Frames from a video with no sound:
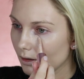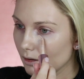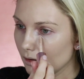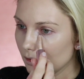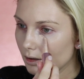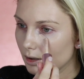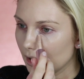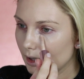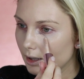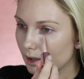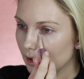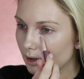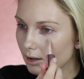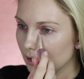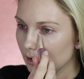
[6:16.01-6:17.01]
Ok,
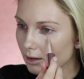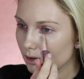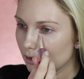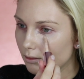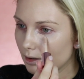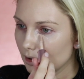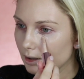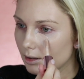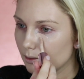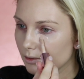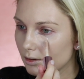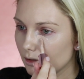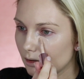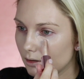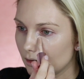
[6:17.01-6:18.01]
i
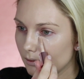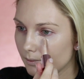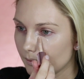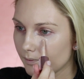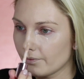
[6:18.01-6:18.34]
nakładam go